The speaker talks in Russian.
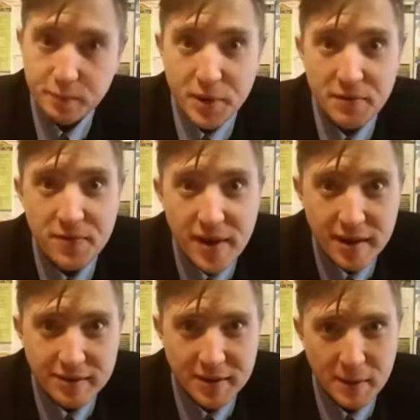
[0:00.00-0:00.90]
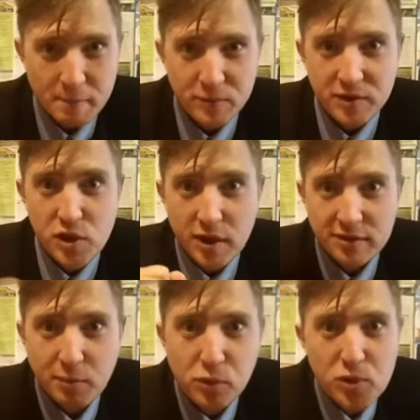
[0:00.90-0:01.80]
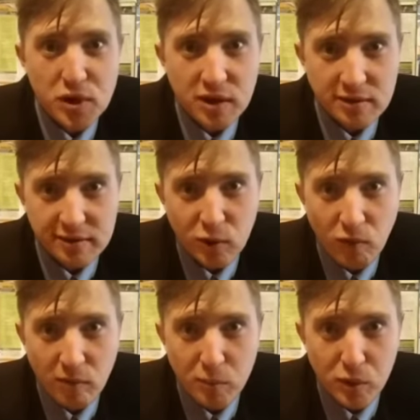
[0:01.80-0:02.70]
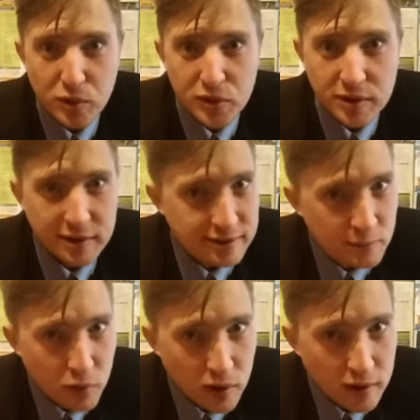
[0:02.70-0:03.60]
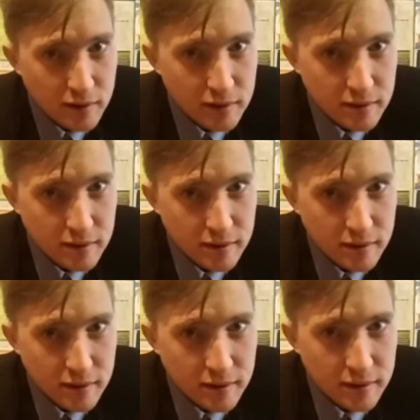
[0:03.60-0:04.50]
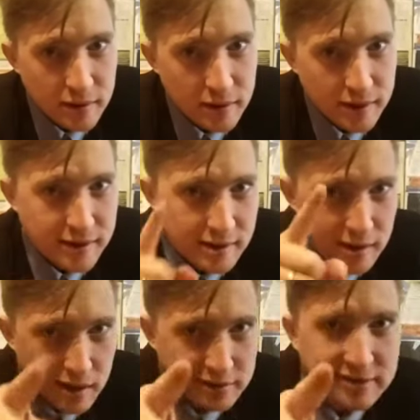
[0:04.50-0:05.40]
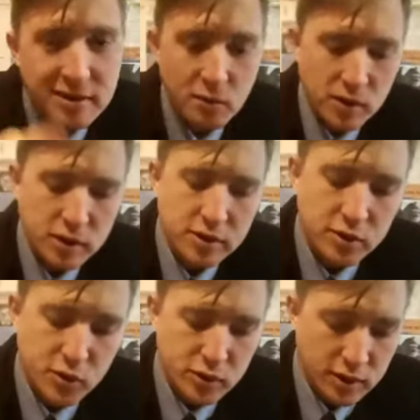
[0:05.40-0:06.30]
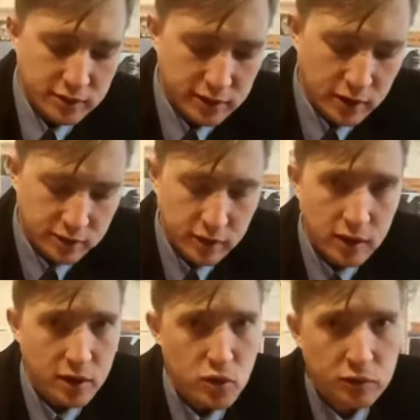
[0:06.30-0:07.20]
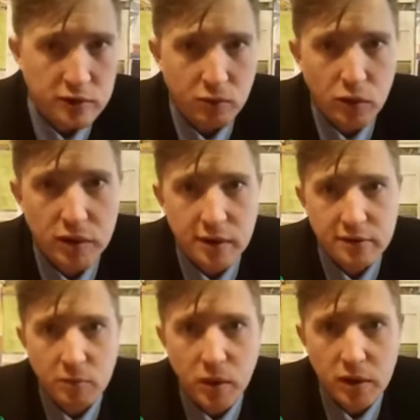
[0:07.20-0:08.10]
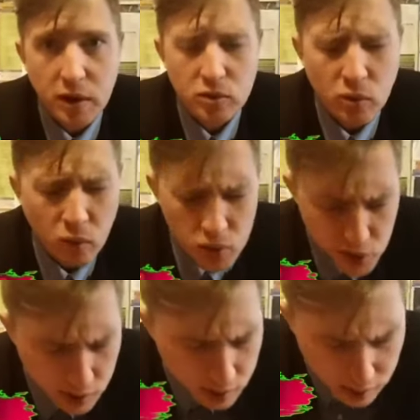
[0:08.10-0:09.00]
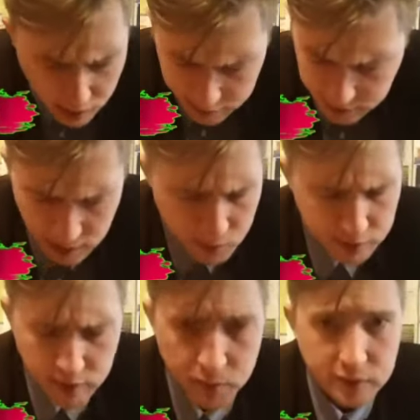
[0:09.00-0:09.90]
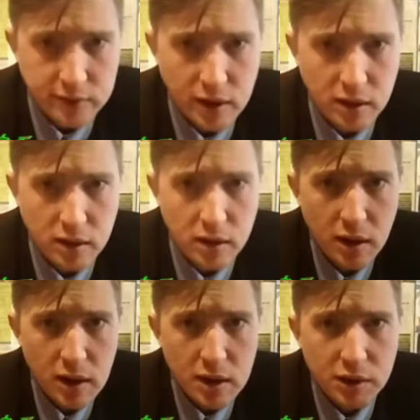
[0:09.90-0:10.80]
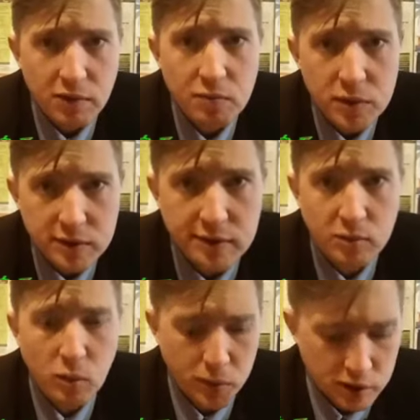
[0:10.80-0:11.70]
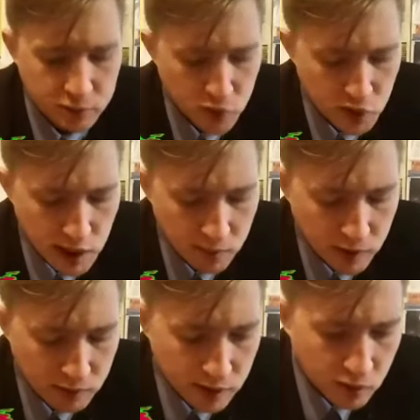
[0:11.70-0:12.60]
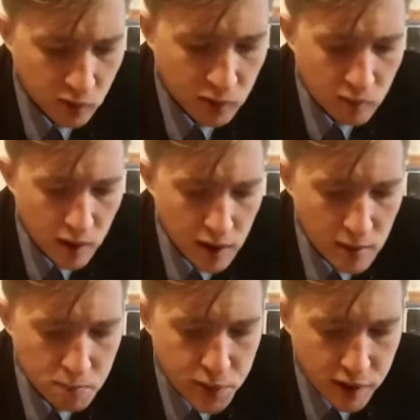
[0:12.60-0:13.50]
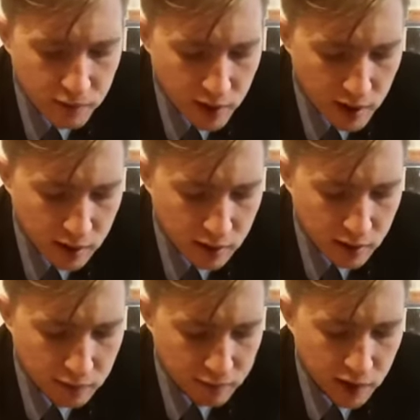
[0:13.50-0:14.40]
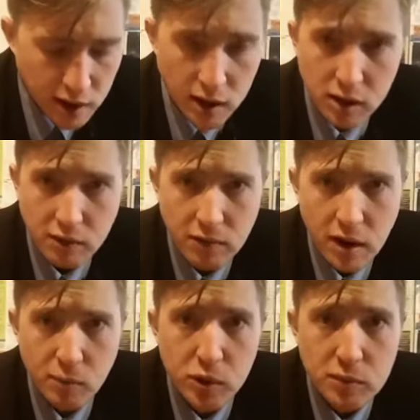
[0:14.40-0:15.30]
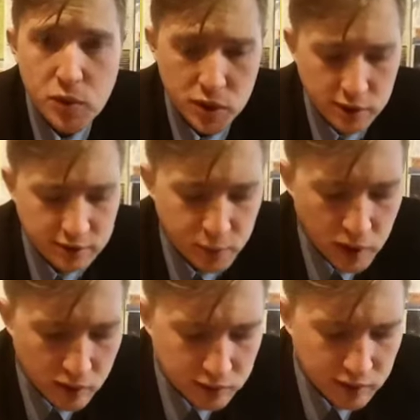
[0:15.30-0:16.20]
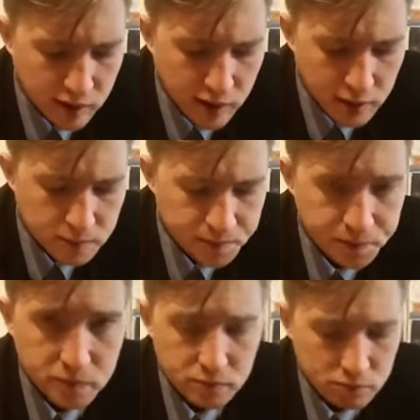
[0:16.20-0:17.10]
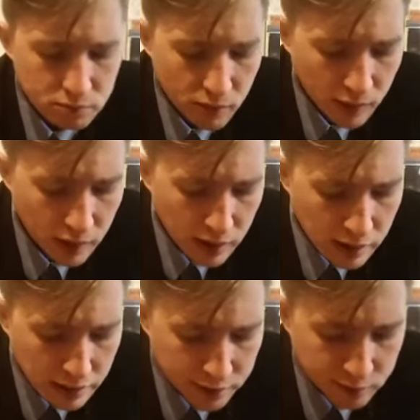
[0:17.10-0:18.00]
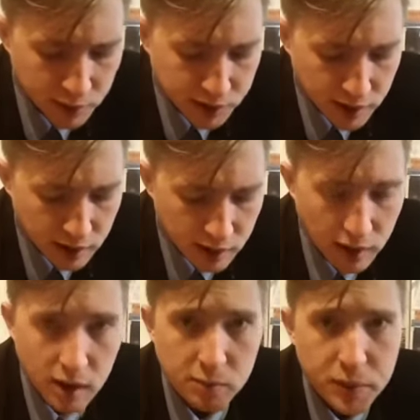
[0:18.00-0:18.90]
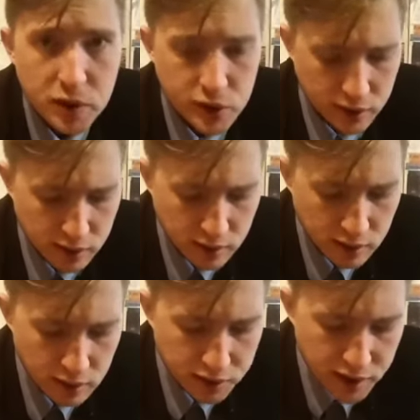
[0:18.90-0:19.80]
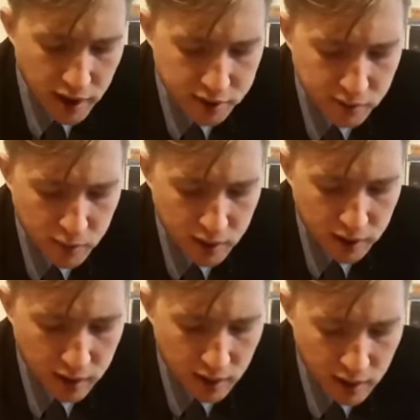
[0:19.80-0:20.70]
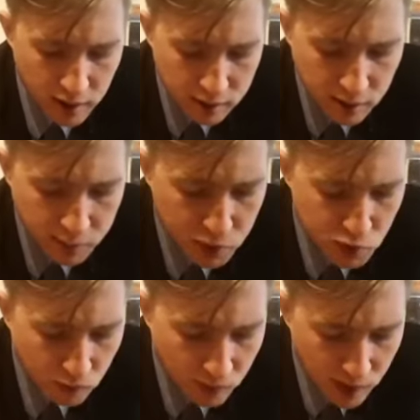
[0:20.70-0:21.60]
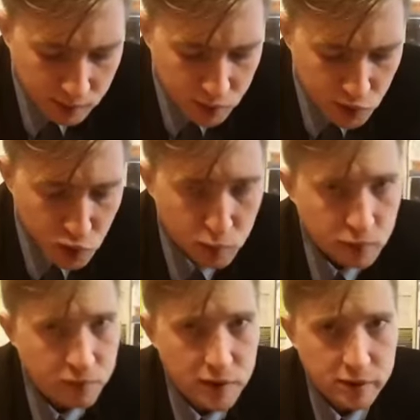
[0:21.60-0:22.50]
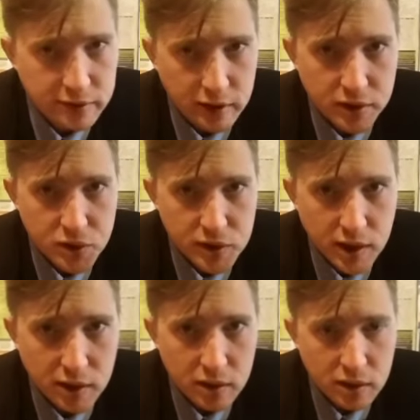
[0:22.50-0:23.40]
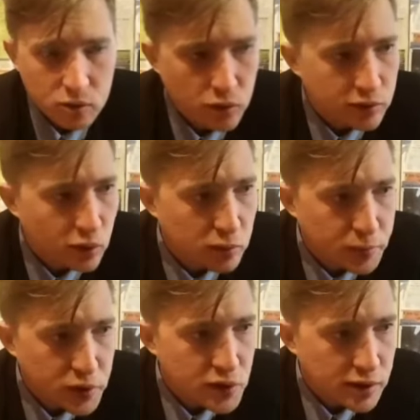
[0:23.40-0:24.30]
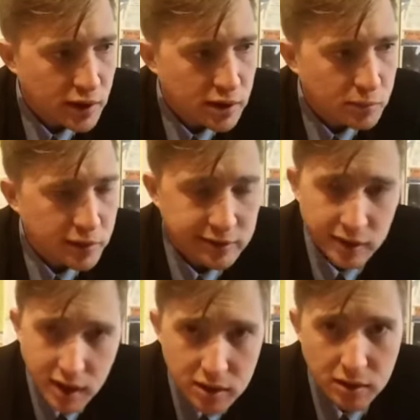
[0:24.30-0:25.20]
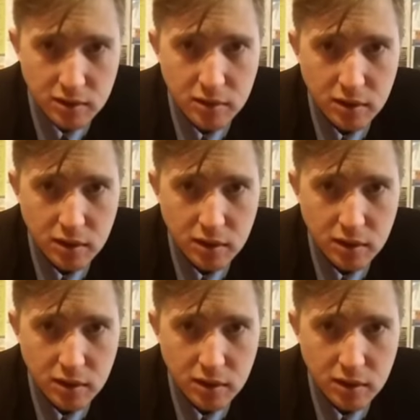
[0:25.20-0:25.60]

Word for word: Привет! Сейчас я буду читать Слово Божье. Ты со мной? Класс, ты молодец, что ты остался. Я хочу сегодня разобрать одно очень классное местописание. Давай вместе с тобой поразмышляем. Давай откроем 1 Иоанна, 2 глава, и будем читать с 1 стиха. Смотри, Иоанн пишет, «Дети мои, это пишу вам, чтобы вы не согрешали». То есть он пишет это послание